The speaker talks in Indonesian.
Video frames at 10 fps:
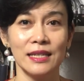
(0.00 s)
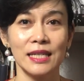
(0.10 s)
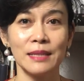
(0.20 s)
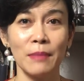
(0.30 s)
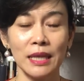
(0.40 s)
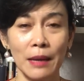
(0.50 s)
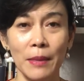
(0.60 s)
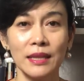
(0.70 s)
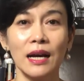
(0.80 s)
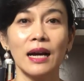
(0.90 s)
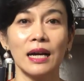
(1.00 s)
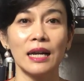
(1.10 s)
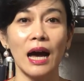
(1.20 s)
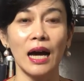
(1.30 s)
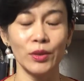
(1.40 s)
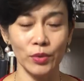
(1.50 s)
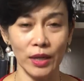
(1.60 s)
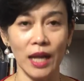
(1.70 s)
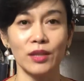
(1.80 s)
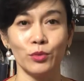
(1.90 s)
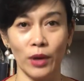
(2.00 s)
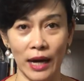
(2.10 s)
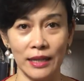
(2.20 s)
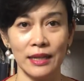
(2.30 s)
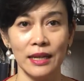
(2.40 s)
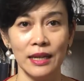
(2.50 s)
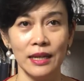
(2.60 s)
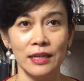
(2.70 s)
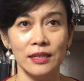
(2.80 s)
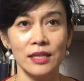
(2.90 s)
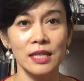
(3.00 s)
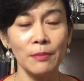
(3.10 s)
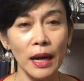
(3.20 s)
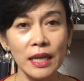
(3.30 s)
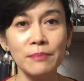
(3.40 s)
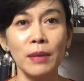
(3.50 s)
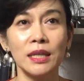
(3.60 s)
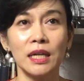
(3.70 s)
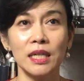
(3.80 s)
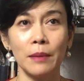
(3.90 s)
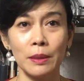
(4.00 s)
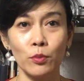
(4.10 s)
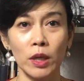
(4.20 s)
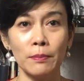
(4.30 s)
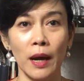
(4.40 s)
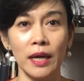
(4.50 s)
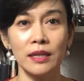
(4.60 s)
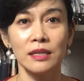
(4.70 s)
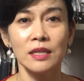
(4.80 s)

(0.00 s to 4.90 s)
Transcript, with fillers: Semata-mata karena anugerah Tuhan. Jadi semakin banyak ia berbuat baik,